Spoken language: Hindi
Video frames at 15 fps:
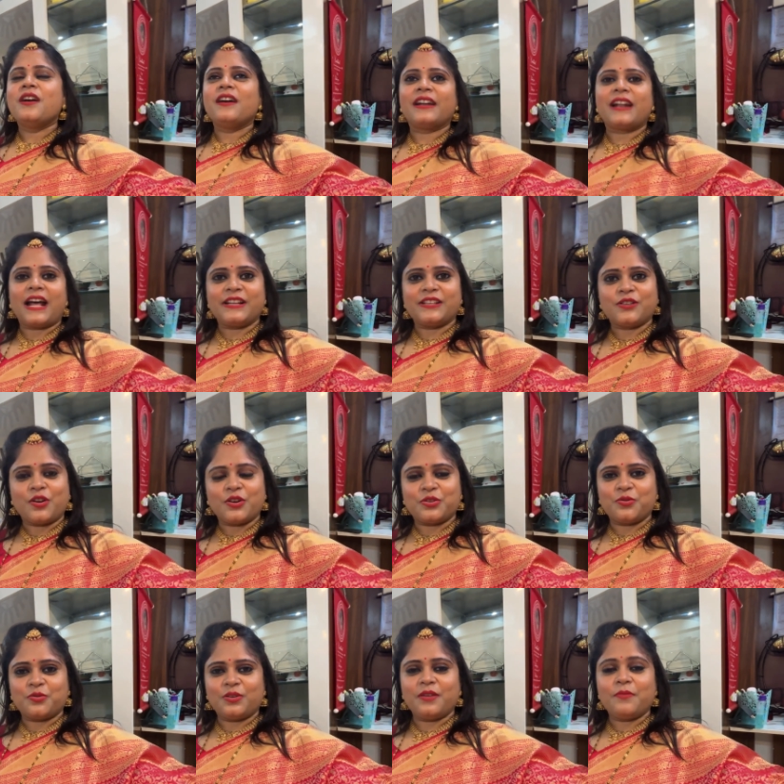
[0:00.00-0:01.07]
राइस और
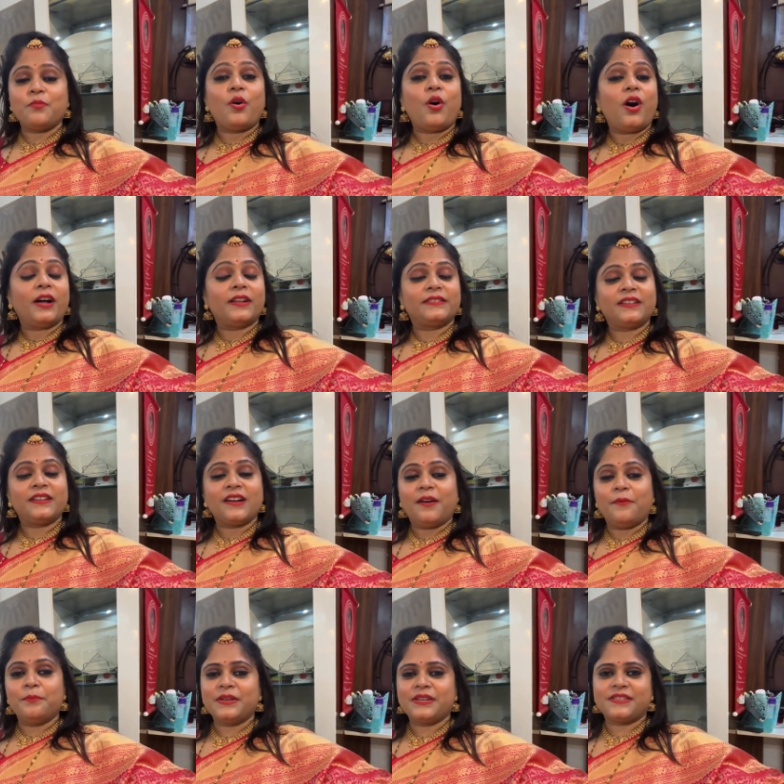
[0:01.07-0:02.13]
छोले बहुत ही
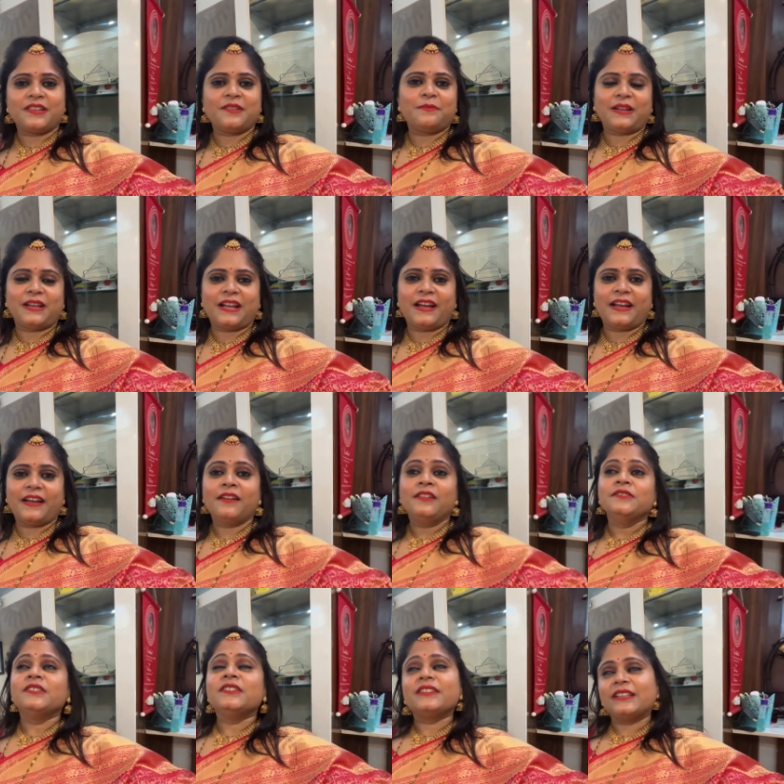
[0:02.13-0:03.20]
अमेजिंग बना है
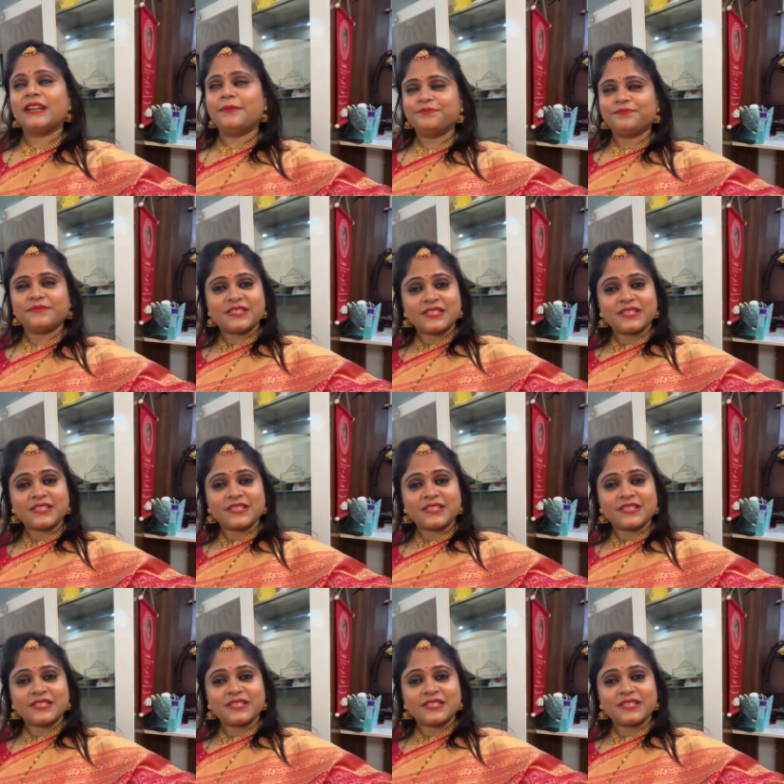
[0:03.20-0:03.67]
एकदम